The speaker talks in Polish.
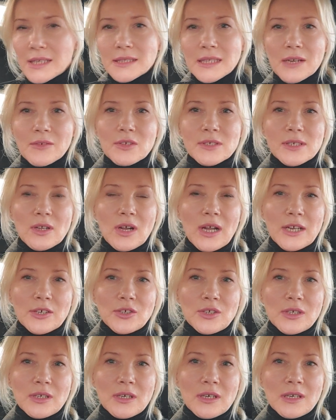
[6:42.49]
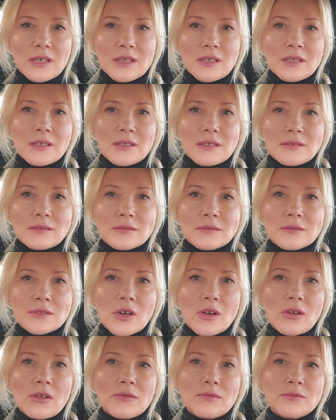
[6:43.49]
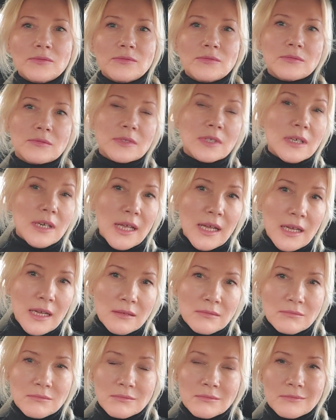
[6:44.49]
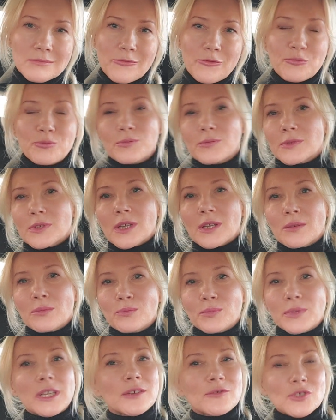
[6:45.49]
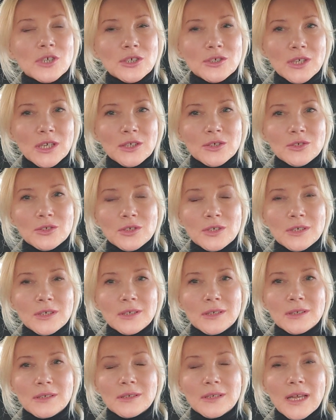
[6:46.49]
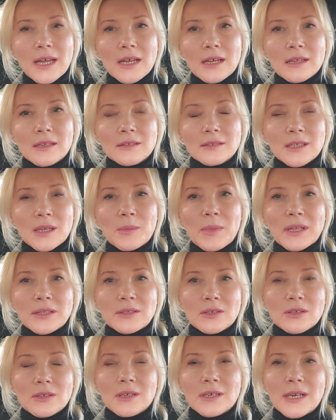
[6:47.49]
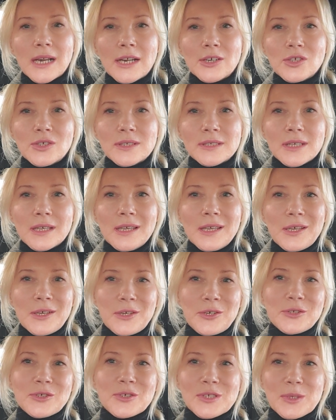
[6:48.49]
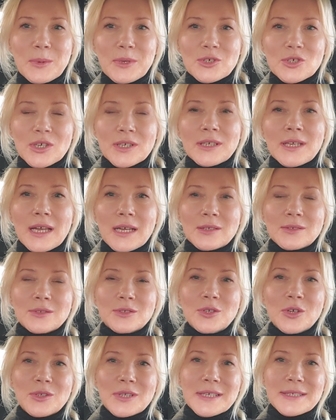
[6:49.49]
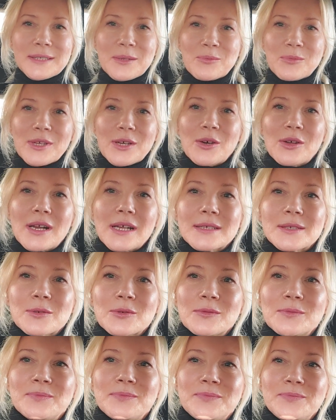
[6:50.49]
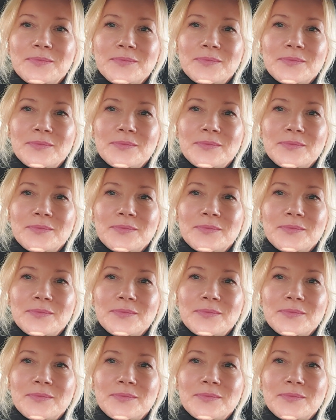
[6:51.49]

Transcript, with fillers: Tak więc, kochani, to tyle w tej pierwszej części na temat granic i do zobaczenia do następnego razu.